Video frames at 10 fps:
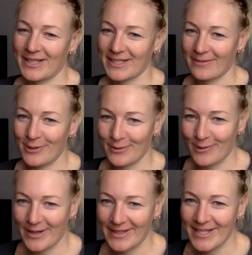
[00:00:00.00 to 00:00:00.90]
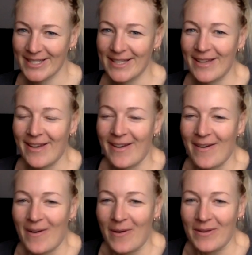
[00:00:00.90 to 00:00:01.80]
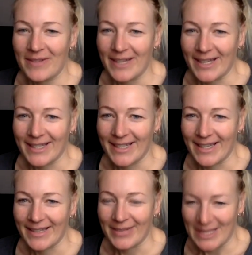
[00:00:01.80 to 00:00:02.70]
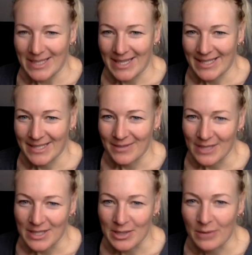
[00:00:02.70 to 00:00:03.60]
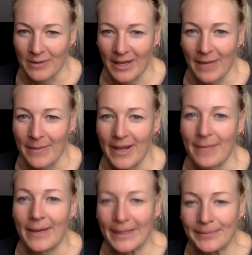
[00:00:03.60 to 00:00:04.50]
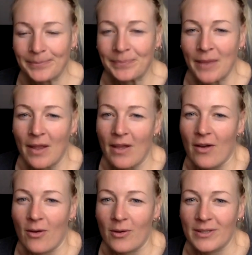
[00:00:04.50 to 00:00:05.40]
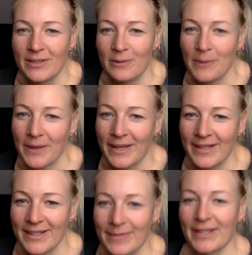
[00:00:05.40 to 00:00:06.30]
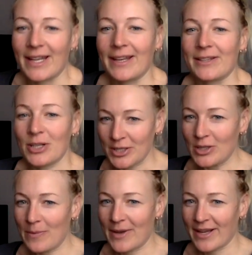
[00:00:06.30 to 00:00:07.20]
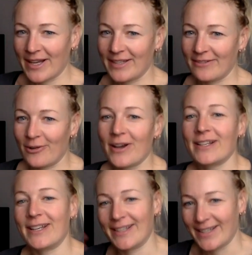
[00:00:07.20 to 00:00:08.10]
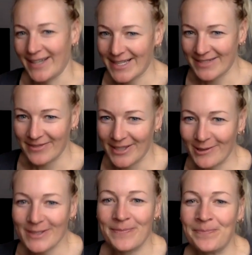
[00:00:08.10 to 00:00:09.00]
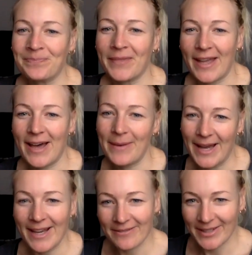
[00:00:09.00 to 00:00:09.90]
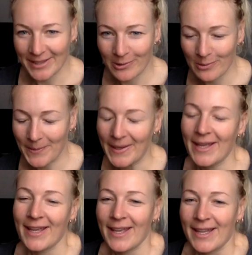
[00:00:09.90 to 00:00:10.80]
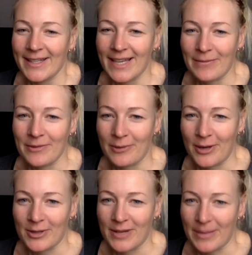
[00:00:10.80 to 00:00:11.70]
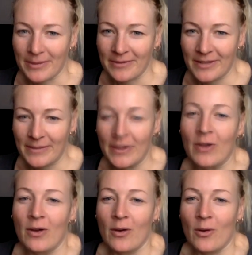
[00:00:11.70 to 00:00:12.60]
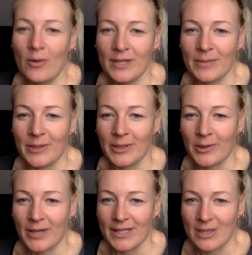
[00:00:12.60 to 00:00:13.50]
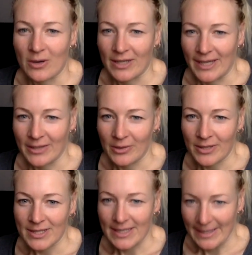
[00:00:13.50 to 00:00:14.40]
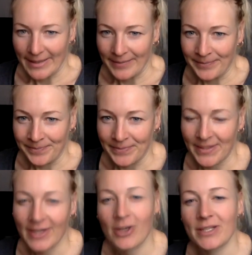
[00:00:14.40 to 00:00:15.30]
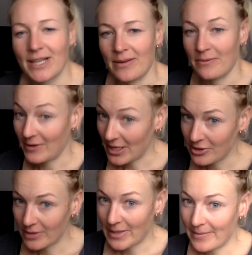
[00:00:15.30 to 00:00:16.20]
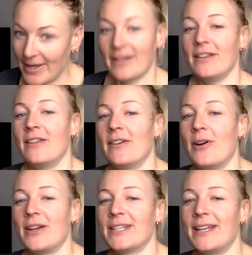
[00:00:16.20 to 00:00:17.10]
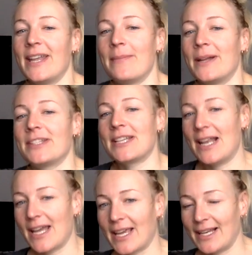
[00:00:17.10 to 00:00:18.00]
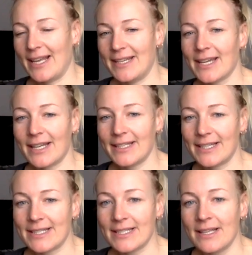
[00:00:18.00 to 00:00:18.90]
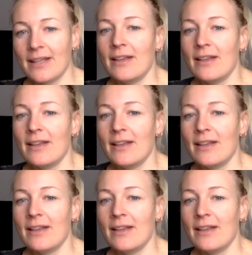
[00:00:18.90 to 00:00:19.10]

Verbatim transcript: jetzt gewünscht worden ist. Und wir dachten, dann wird es Zeit, dass wir das jetzt auch wirklich mal machen. Und die Übungen, die man dann ansonsten noch machen kann, die folgen dann in den nächsten Videos. Aber eine wichtige Übung, die haben wir für euch schon abgefilmt und die möchte ich euch jetzt auch gleich noch zeigen. Die könnt ihr dann im Flachen schon mal machen, euch dann eben ans steilere Gelände rantasten,